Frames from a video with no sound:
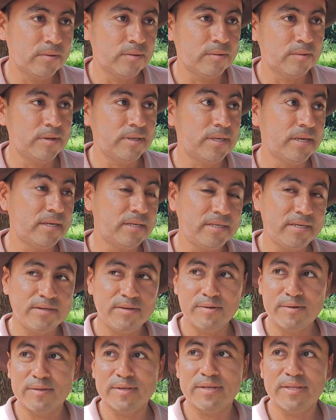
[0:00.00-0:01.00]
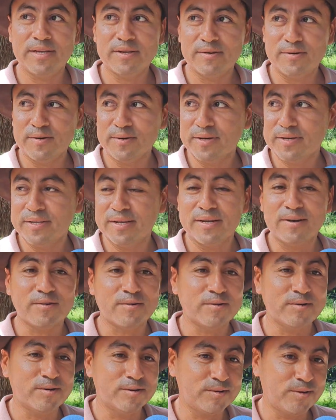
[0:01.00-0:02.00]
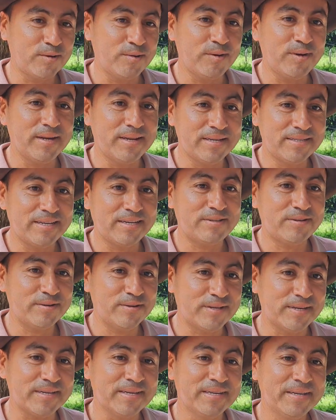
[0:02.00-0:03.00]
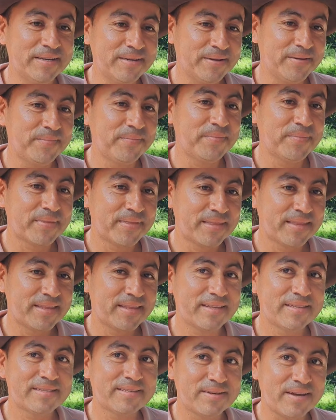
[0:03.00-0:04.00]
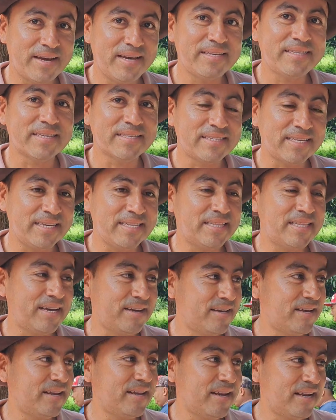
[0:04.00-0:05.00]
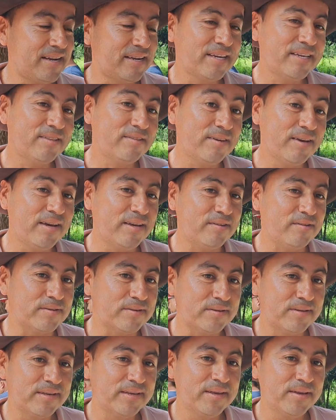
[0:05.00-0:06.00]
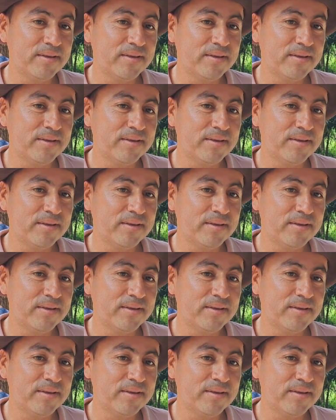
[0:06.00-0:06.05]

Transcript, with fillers: Uy, el señor, desde, que lo conozco, vivió en esta choza. Casi 60 de larguito de años